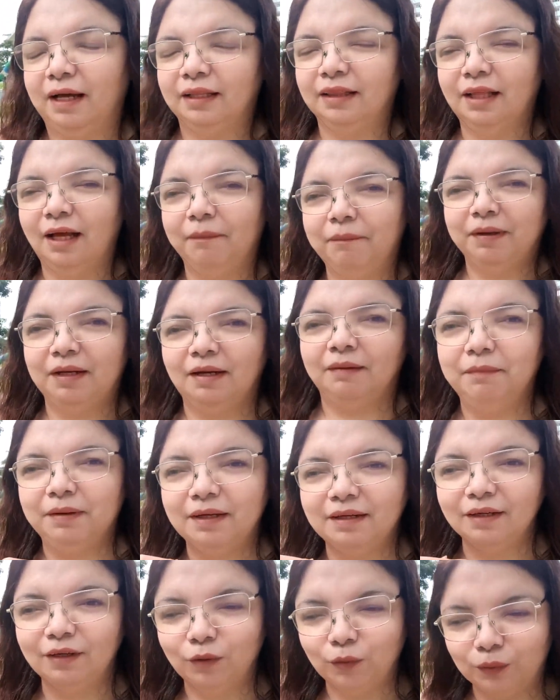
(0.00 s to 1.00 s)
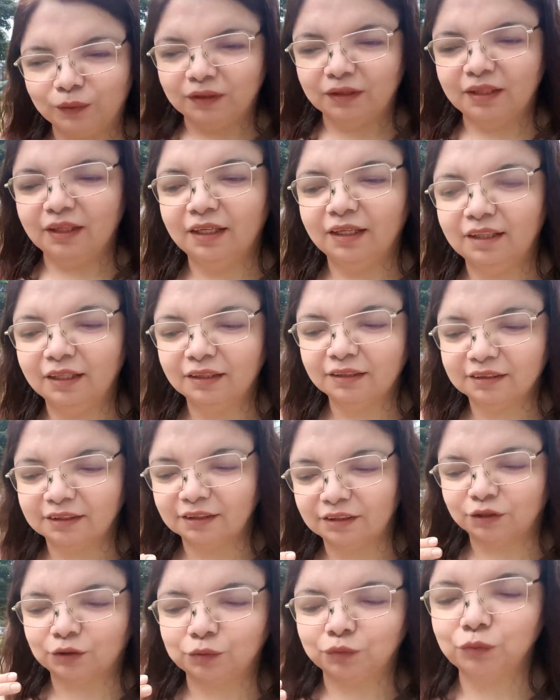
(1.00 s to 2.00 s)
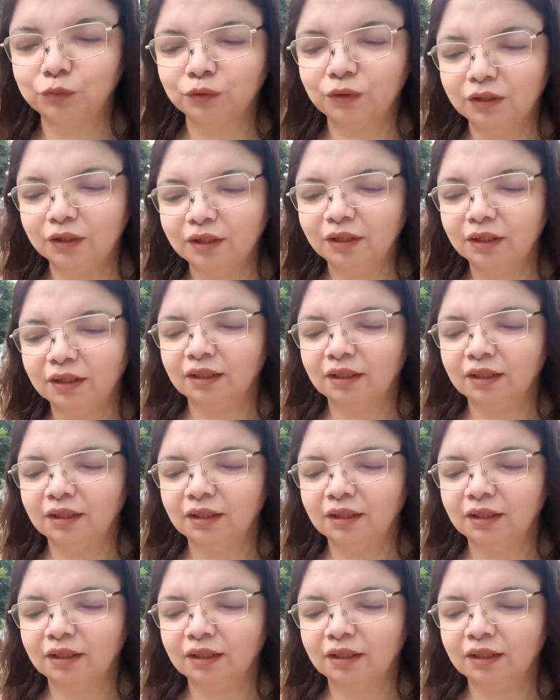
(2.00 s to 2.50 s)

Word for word: Ang dami naming load sa school.